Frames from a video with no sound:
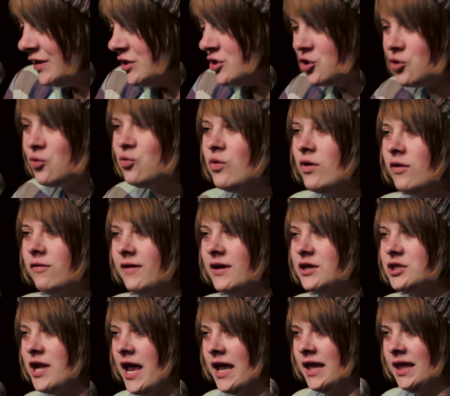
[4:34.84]
die Schuhe
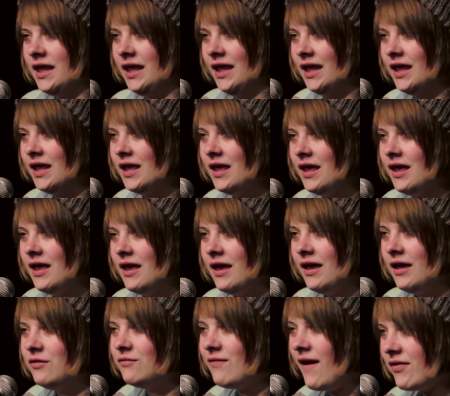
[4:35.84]
verschenken,
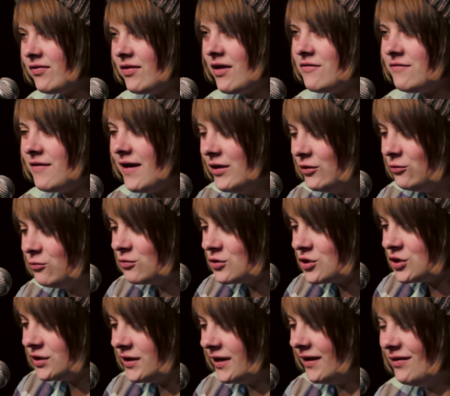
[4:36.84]
in Wasserfall
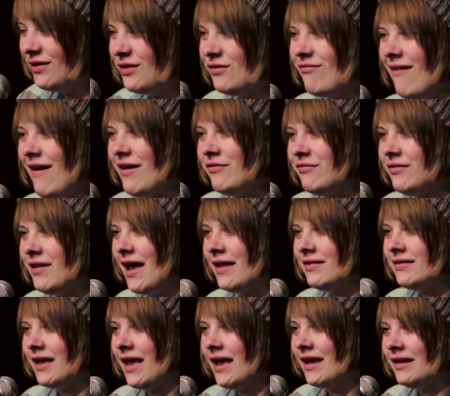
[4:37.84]
duschen, den Zweifel
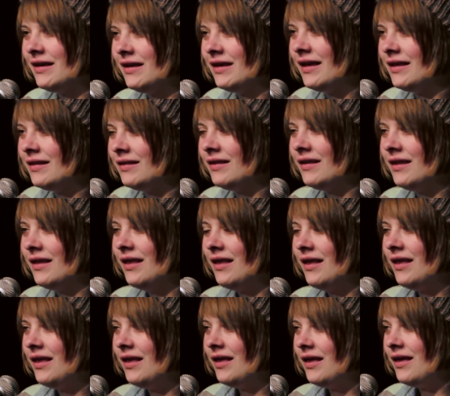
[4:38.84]
ertränken, in
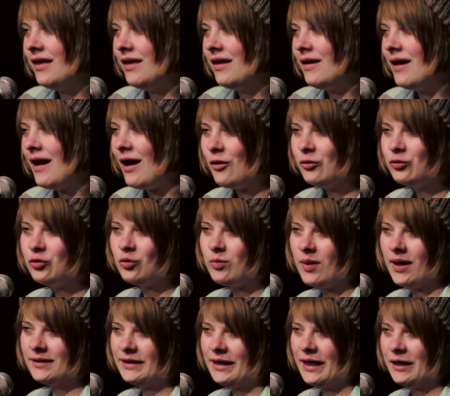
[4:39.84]

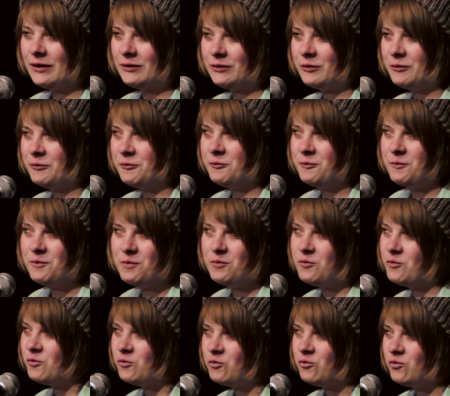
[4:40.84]
Autobahngärten,
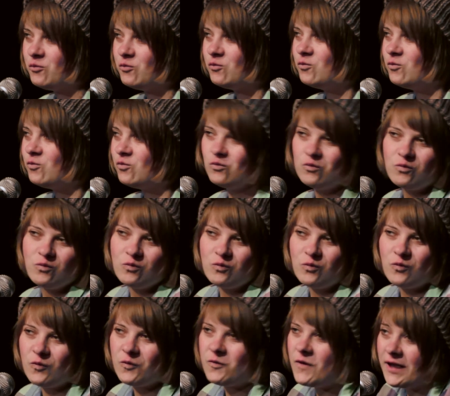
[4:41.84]

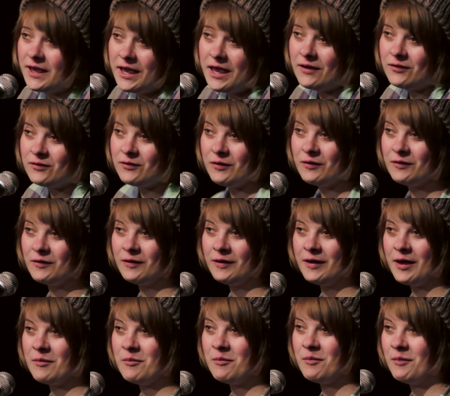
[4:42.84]
Verkehrsinsel
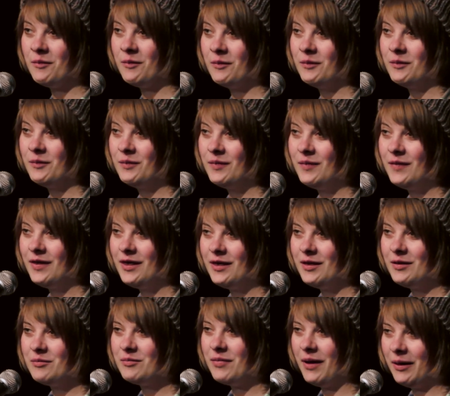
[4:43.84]
campen,
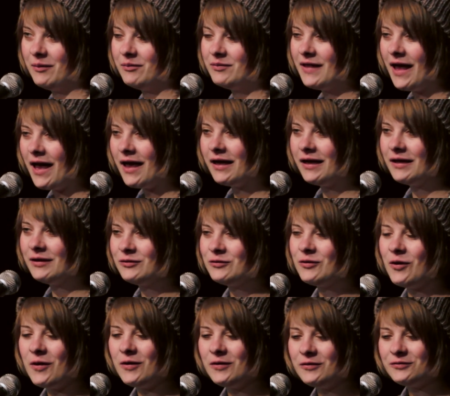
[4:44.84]
beim
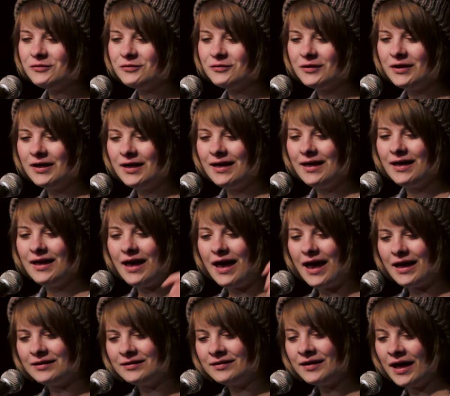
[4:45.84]
Dachrinnengolf
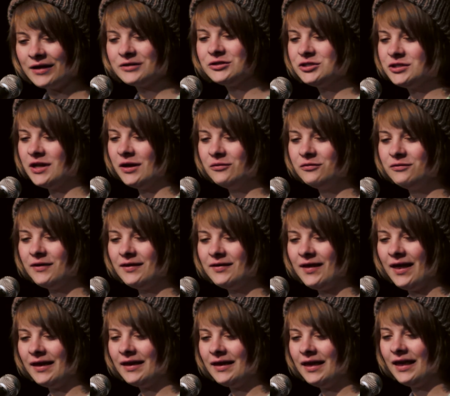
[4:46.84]
einen Touchdown
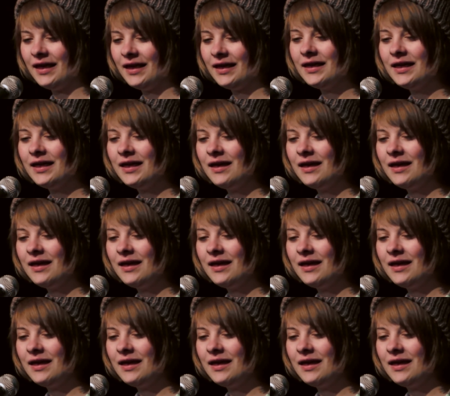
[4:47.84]
versenken.